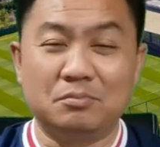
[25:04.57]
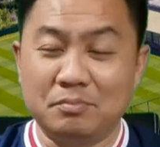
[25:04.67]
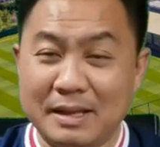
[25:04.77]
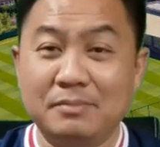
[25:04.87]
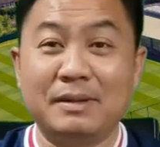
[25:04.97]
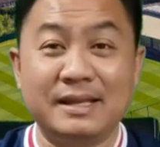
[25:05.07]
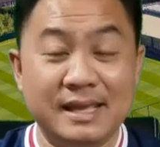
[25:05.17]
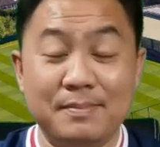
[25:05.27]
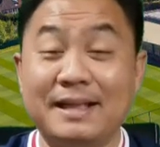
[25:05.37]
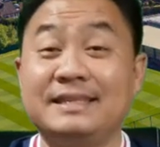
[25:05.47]
มันบางที
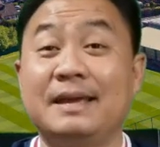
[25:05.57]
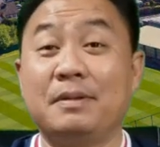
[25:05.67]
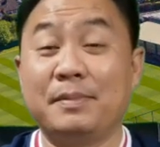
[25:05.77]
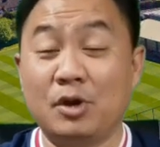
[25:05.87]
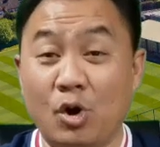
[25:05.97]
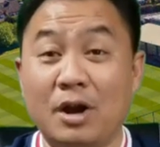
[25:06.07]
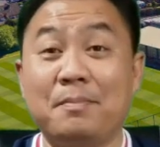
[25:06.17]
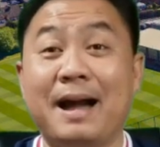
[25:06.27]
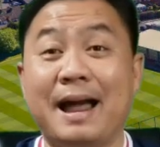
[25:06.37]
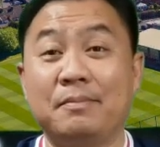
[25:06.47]
บาดเจ็บแล้วมันทร
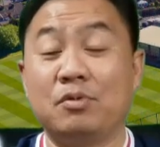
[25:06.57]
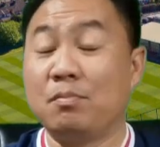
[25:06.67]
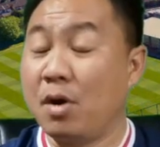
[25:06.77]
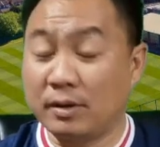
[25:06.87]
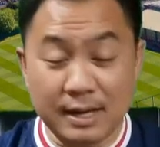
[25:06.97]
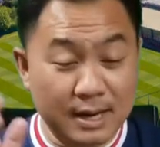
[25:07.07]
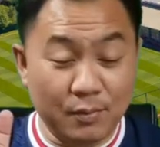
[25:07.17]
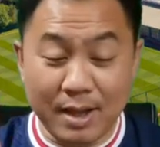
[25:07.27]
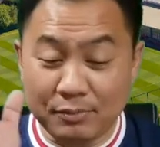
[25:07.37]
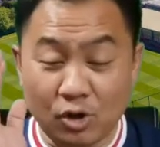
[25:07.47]
มาน ผมบอกได้เลย
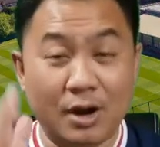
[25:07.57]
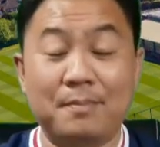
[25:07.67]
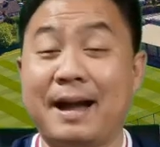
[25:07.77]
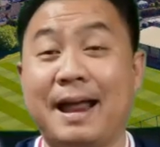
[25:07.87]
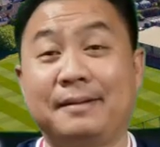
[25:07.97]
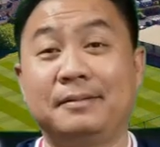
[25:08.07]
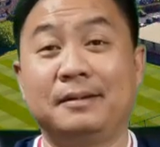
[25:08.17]
ว่าทรมาน